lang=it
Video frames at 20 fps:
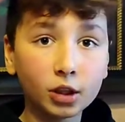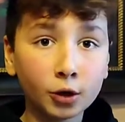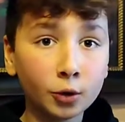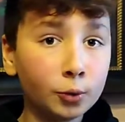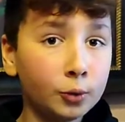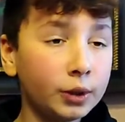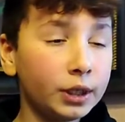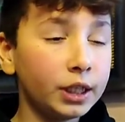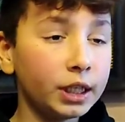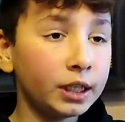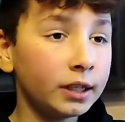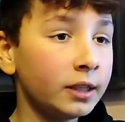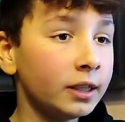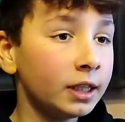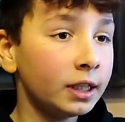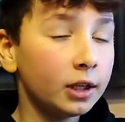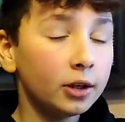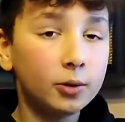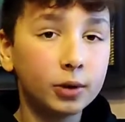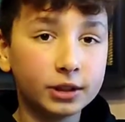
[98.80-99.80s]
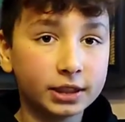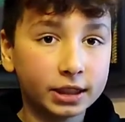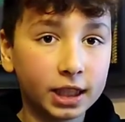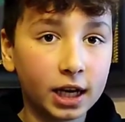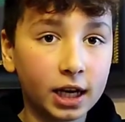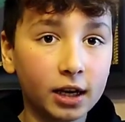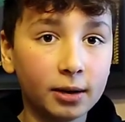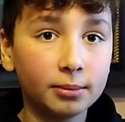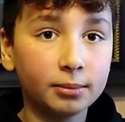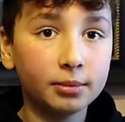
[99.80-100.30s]
Quindi
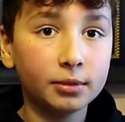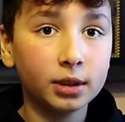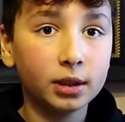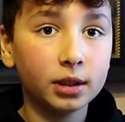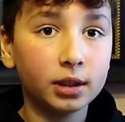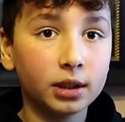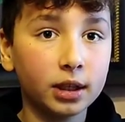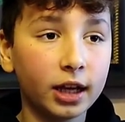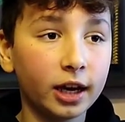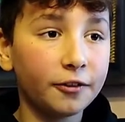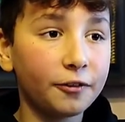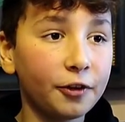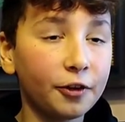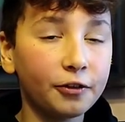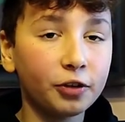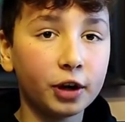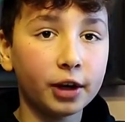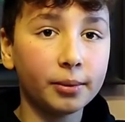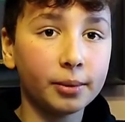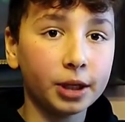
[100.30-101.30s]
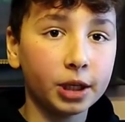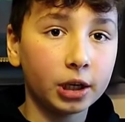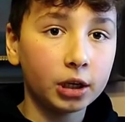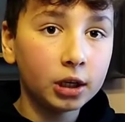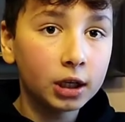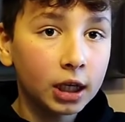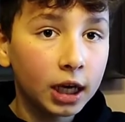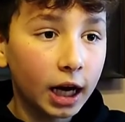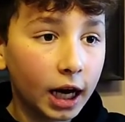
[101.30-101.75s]
questa eh, è a favore mio.